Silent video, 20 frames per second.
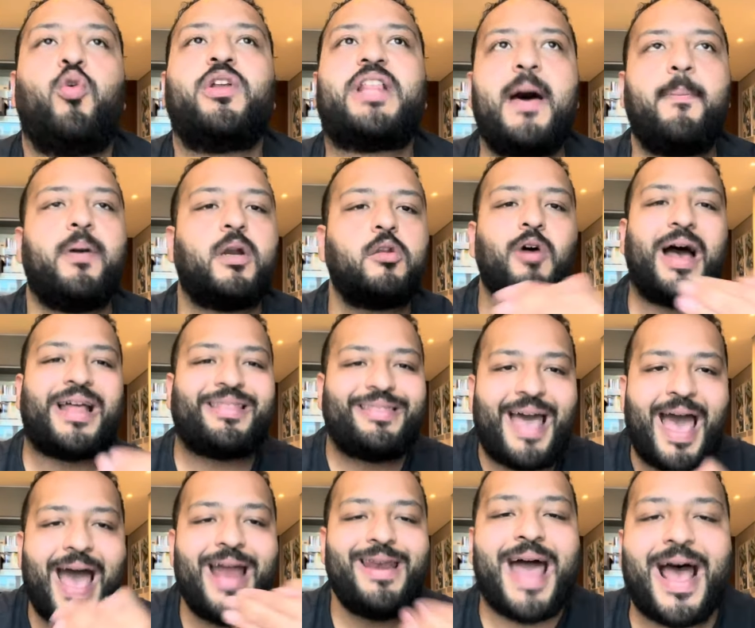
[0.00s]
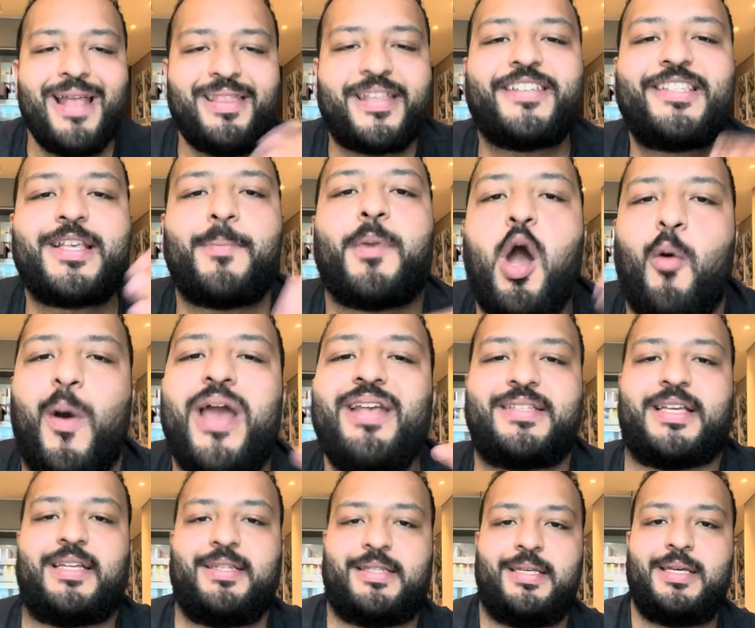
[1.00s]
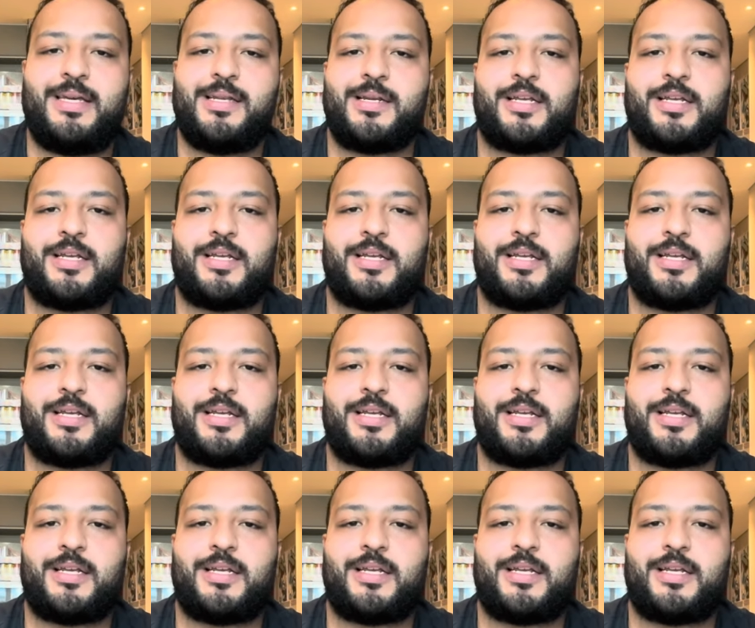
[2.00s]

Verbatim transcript: وده برضو اداها انها تكسب جوائز كتير